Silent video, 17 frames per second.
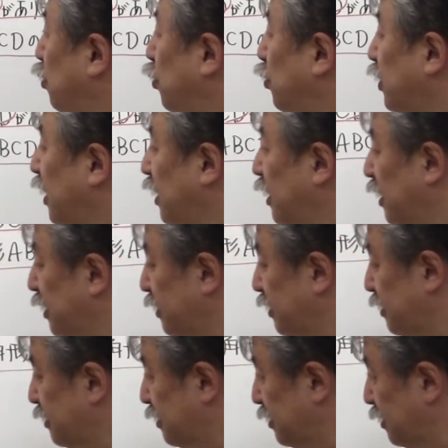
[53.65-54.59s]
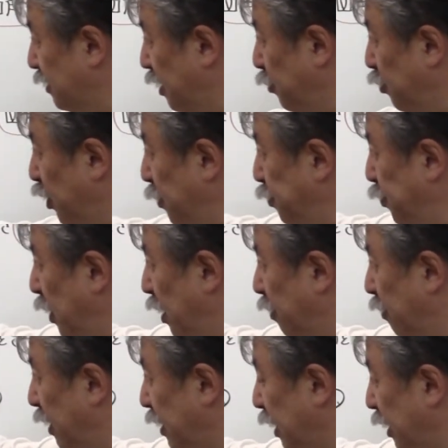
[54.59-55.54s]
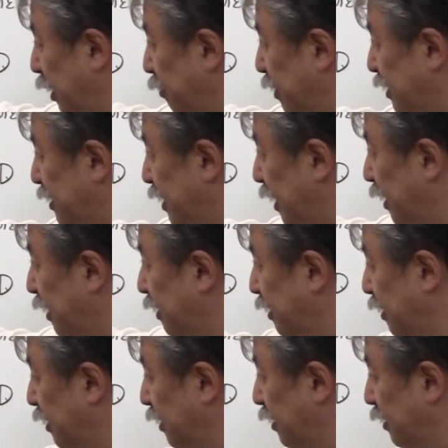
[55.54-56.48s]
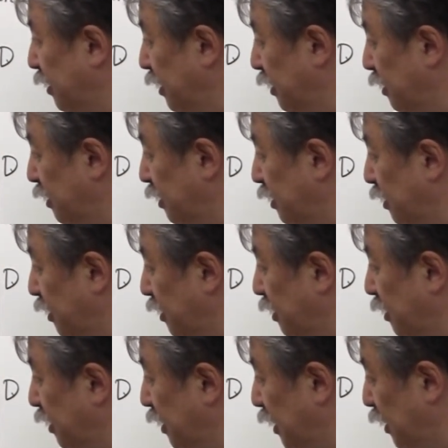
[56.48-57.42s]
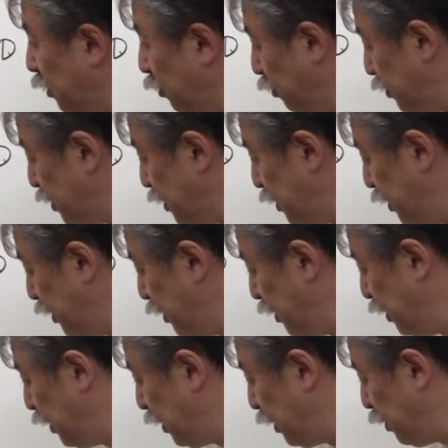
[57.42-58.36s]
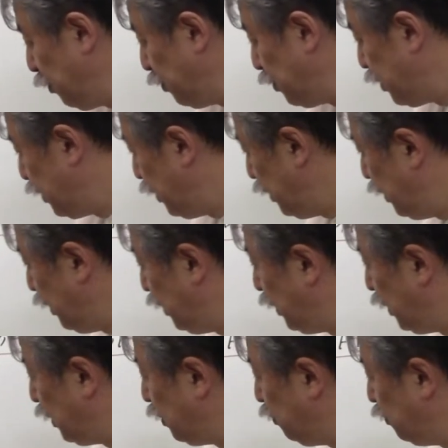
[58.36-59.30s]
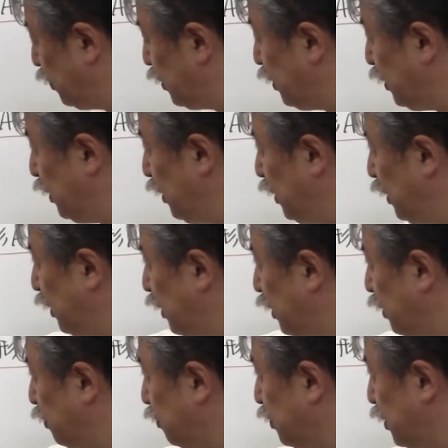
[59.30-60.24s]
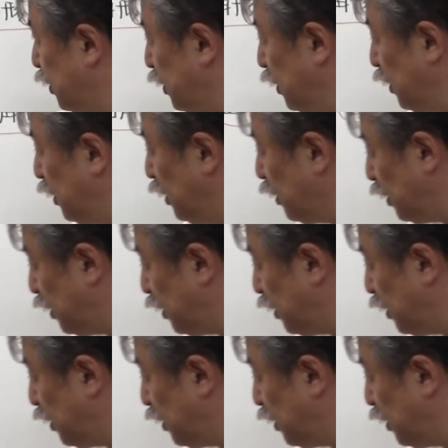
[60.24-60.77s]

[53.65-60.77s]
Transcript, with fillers: 方形なんですでも一辺は分かりません等しい等しい等しい等しい